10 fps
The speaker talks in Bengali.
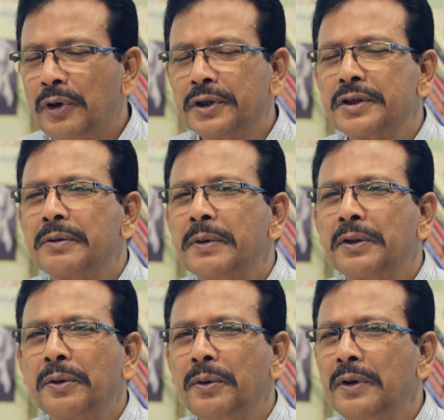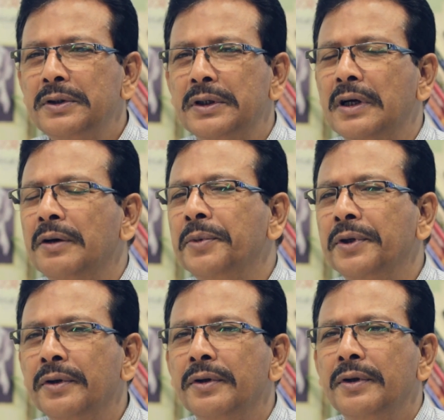হতাশা ব্যক্ত করলেন যে না
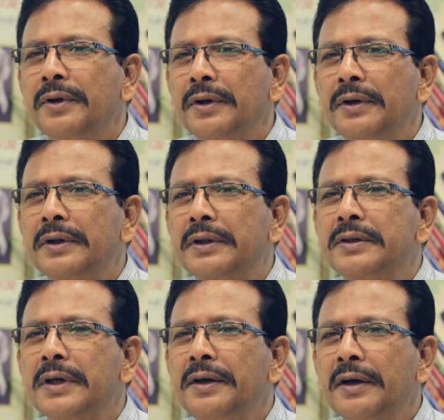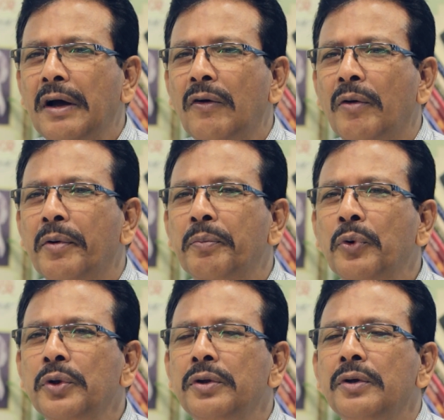আমি লিখতে চাই না কারণ আমার
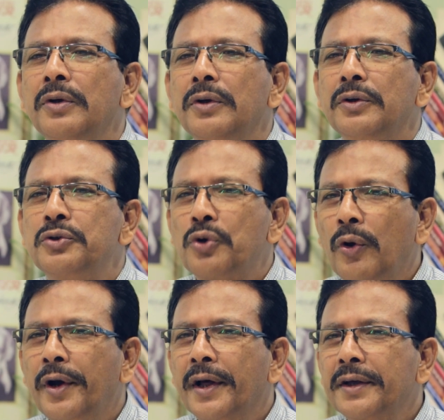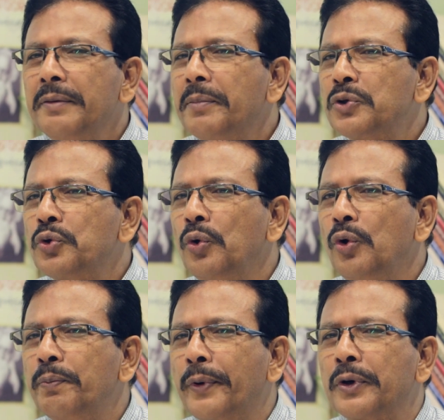বই চলে না কিংবা
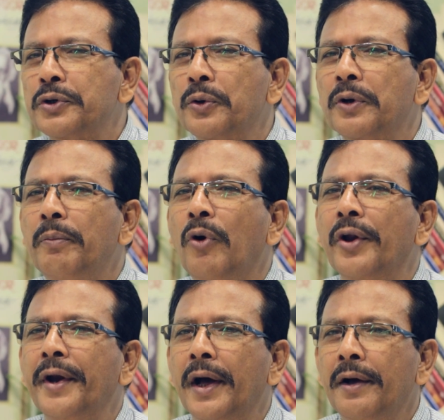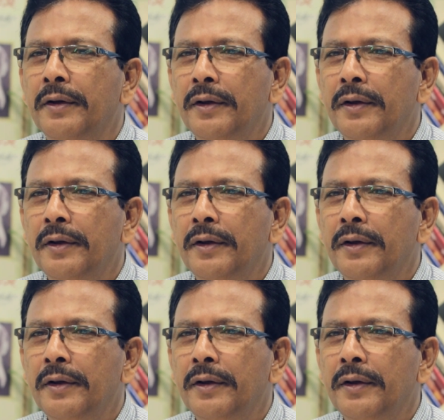চললেও প্রকাশকরা বলে না